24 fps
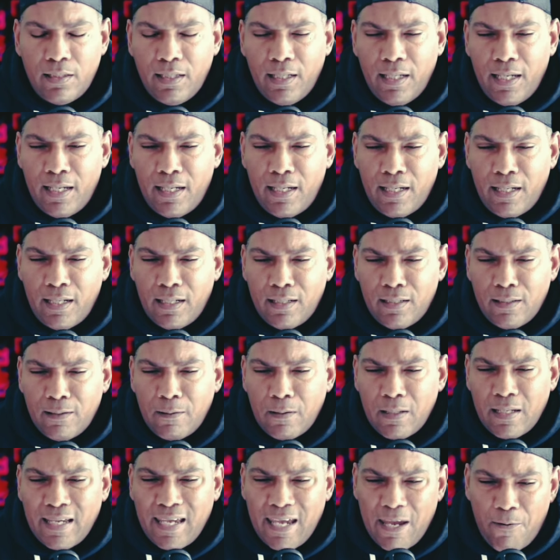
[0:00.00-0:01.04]

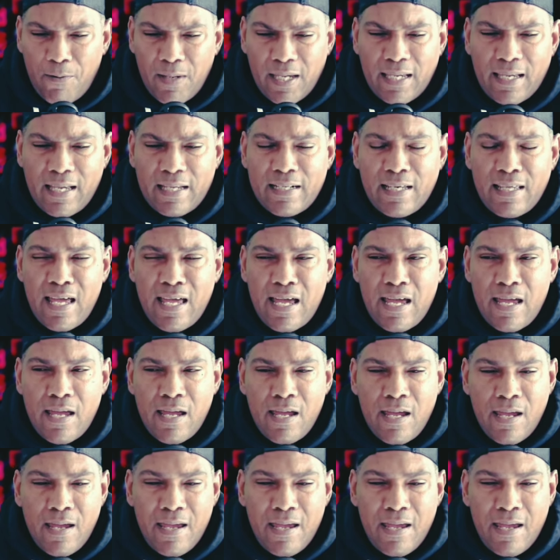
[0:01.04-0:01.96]
en Quebec, Canadá.